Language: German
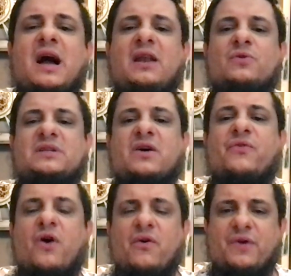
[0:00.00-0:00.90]
alle unsere
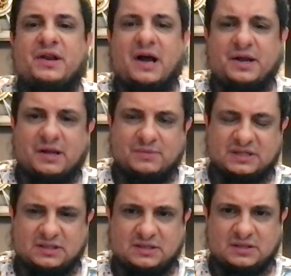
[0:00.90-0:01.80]
Vorfahren Adam
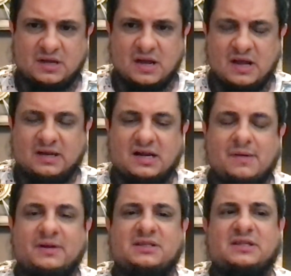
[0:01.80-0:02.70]
ist, dann kann
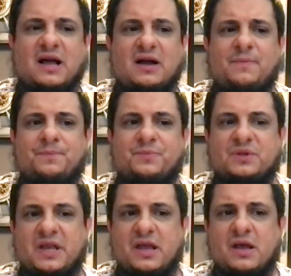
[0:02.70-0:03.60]
man nicht sagen,
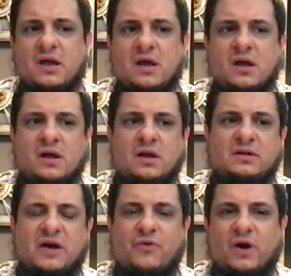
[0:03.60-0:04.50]
nee,
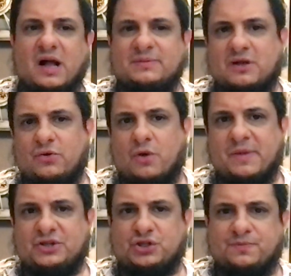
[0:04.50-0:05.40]
davor gab es auch noch
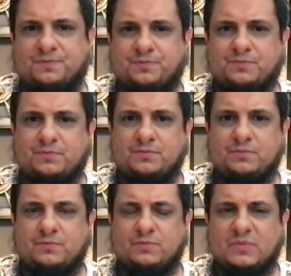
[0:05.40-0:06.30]
Menschen.
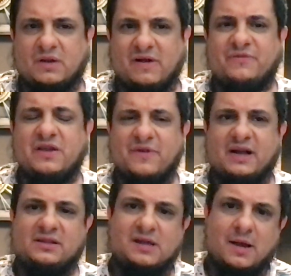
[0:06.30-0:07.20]
Weil wir
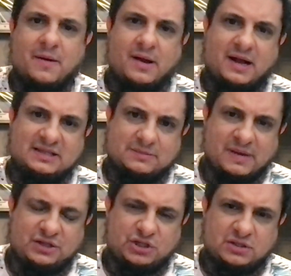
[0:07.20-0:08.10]
werden ja als
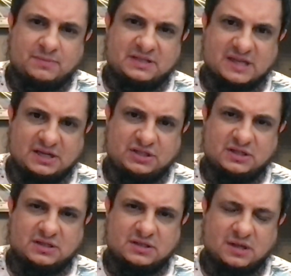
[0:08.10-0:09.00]
Mensch
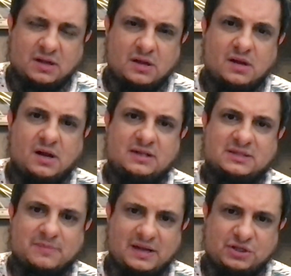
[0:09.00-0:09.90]
bezeichnet. Ne? Als
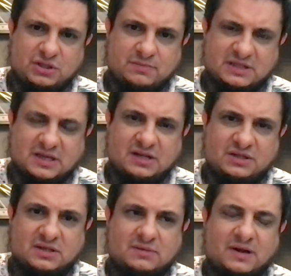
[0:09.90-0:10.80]
Mensch
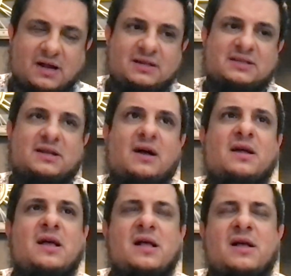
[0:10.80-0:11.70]
bezeichnet. Man kann es sagen,
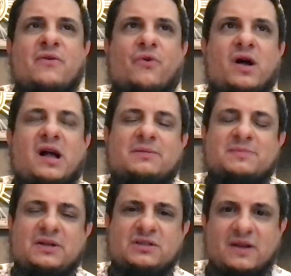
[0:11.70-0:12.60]
vorher gab es
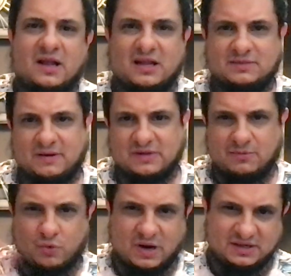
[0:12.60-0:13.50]
Menschen, wenn Allah im
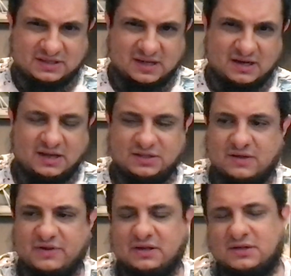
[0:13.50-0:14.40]
Koran diese Sache gar nicht
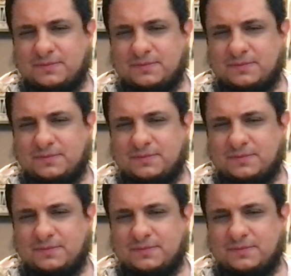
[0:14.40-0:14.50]
erwähnt.